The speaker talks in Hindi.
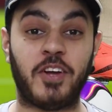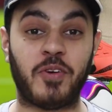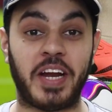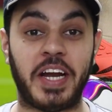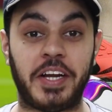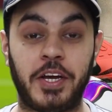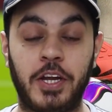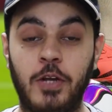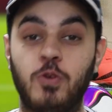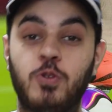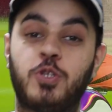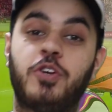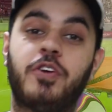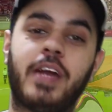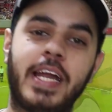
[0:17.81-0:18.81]
ग्रेट
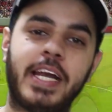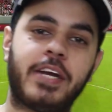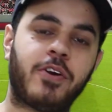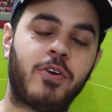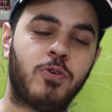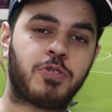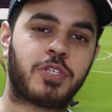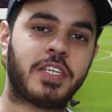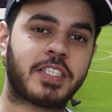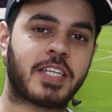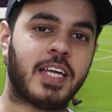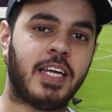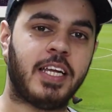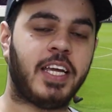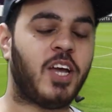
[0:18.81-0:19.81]
न्यूज़ ग्रेट न्यूज़
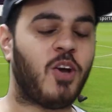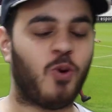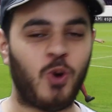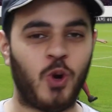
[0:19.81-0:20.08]
किसके लिए